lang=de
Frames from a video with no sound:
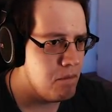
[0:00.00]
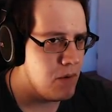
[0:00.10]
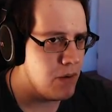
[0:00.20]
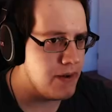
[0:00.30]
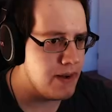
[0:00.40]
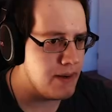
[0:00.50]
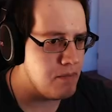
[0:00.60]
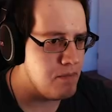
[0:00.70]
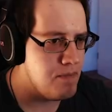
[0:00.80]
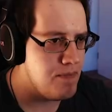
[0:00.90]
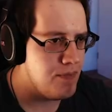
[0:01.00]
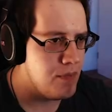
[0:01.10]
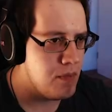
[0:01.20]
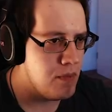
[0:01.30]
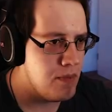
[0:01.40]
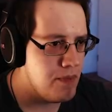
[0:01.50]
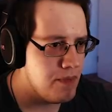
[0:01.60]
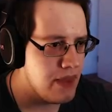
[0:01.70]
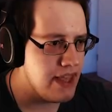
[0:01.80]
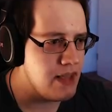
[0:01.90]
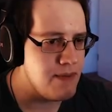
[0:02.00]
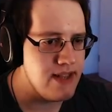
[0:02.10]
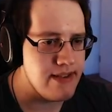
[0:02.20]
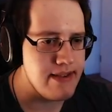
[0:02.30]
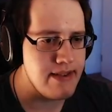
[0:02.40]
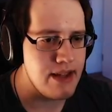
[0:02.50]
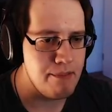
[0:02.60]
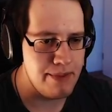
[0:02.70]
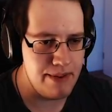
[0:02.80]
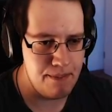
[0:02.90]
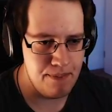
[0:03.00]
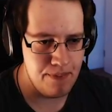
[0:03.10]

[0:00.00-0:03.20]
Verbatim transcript: Oh nein. Ich bin stumped.